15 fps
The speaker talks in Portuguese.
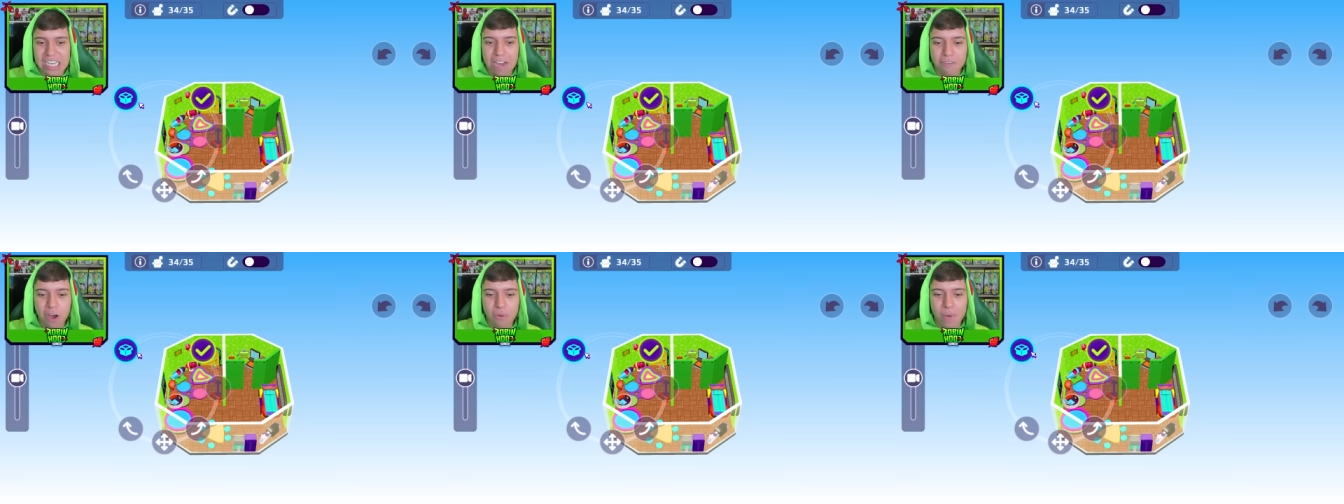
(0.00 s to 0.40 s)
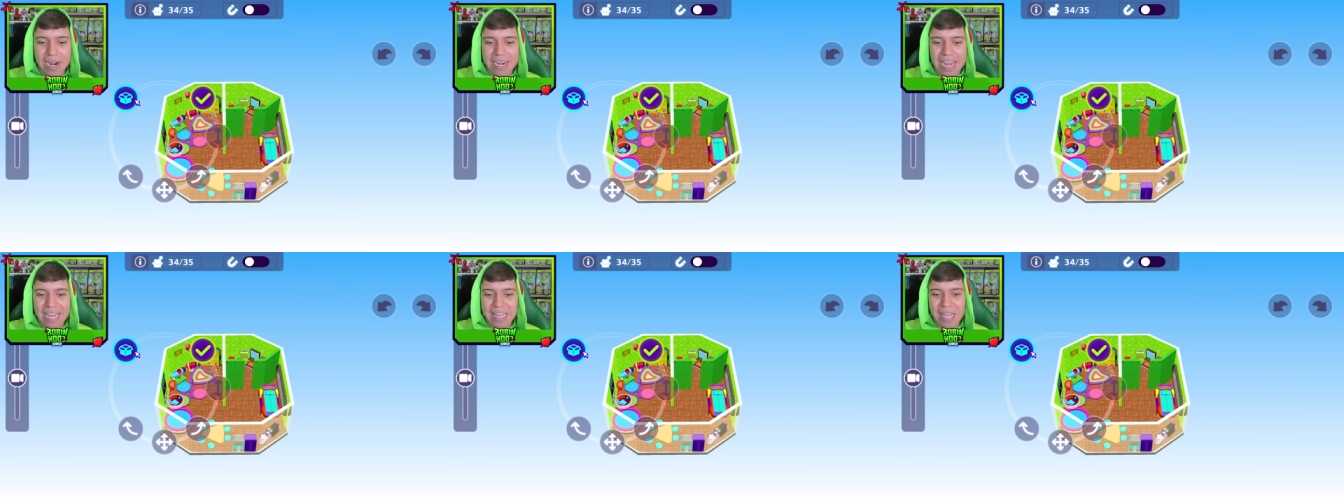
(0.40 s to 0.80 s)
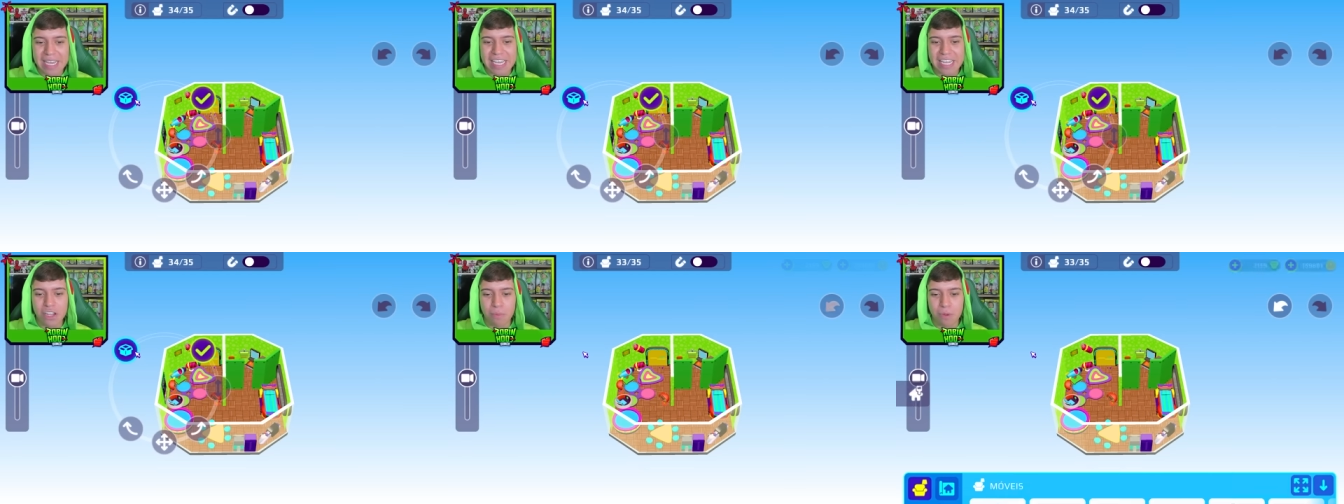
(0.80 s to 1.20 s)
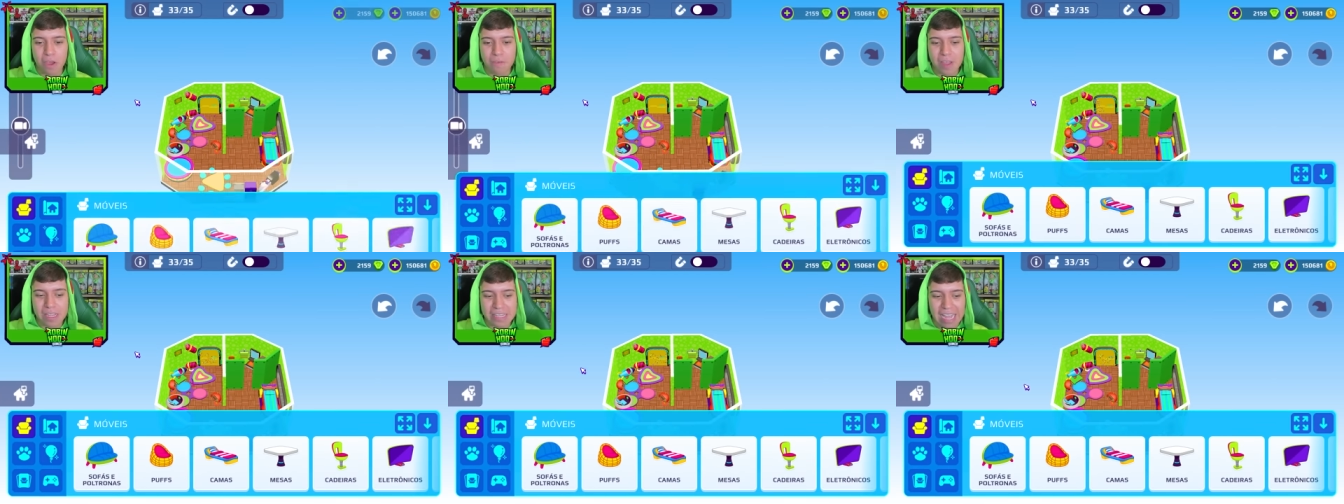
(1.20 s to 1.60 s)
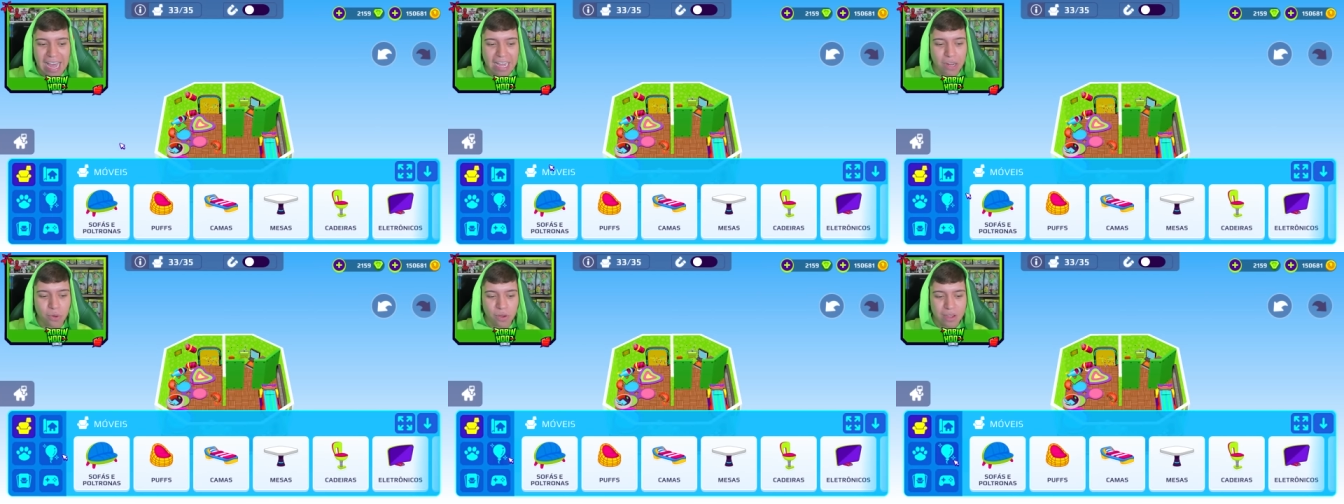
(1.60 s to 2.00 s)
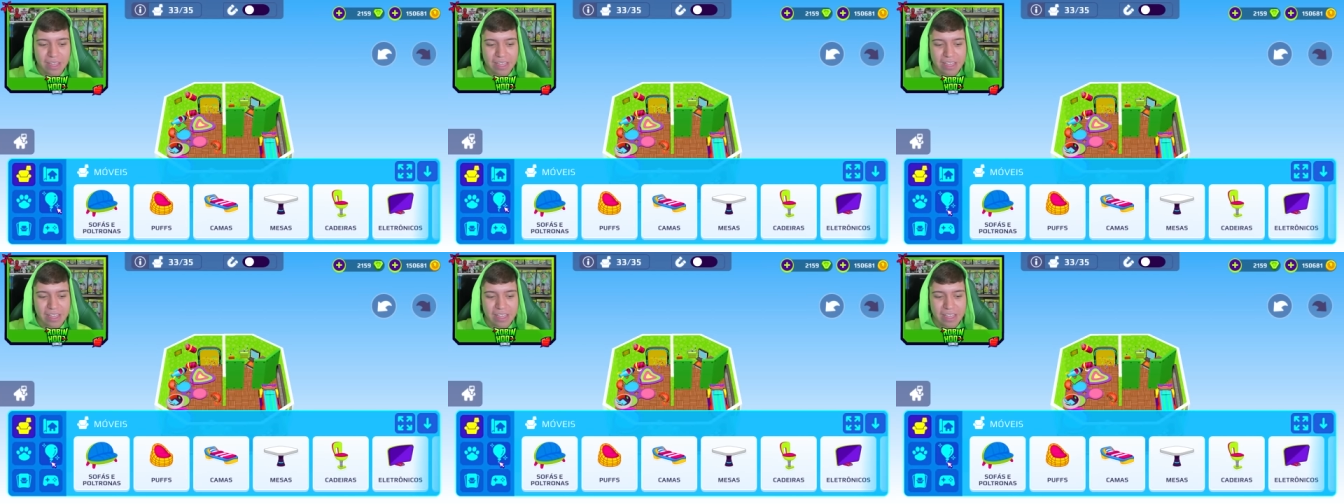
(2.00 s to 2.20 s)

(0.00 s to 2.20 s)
Já vou guardar ele aqui no meu inventário